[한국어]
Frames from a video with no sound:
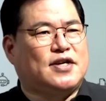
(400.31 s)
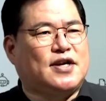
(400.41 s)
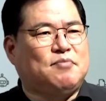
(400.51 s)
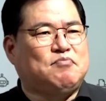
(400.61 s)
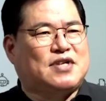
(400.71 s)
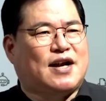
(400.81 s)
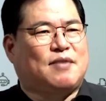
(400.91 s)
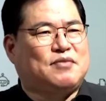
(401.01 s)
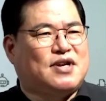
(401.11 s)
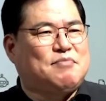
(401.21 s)
이런
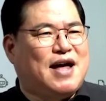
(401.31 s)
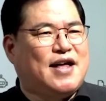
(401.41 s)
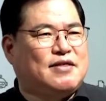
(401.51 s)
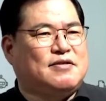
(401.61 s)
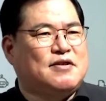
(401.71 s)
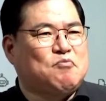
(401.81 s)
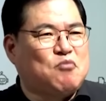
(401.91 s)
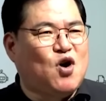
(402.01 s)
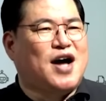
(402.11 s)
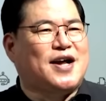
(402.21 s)
사람들만
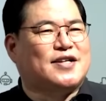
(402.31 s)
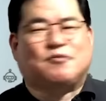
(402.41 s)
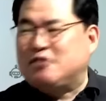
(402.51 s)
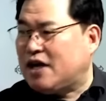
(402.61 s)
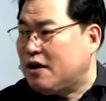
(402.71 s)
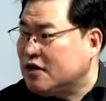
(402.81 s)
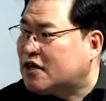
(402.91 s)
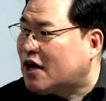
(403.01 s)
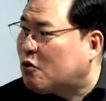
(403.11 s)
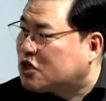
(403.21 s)
모아놨습니다.
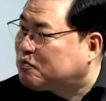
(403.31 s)
이렇게 하고